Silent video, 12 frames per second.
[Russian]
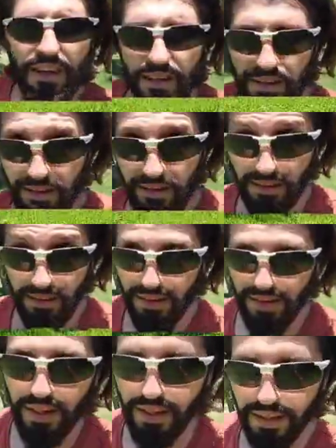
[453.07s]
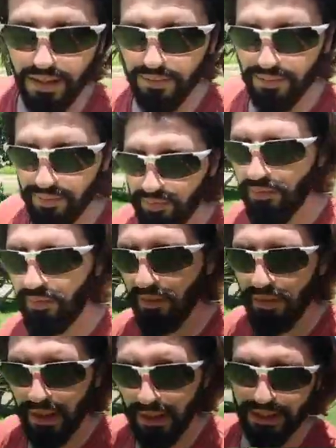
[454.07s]
Э,
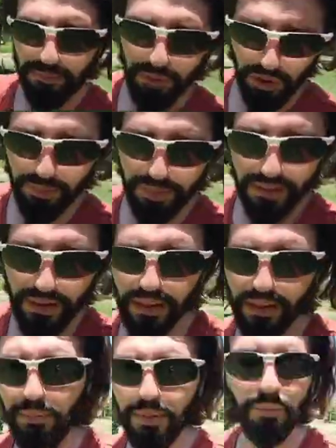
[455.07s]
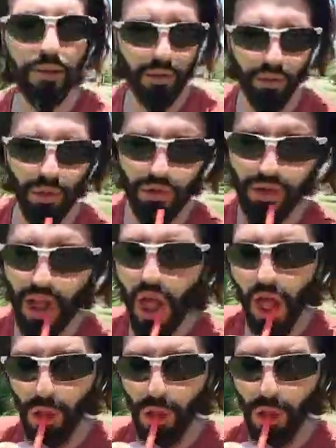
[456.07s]
я с семьей переехал, мне было сложно.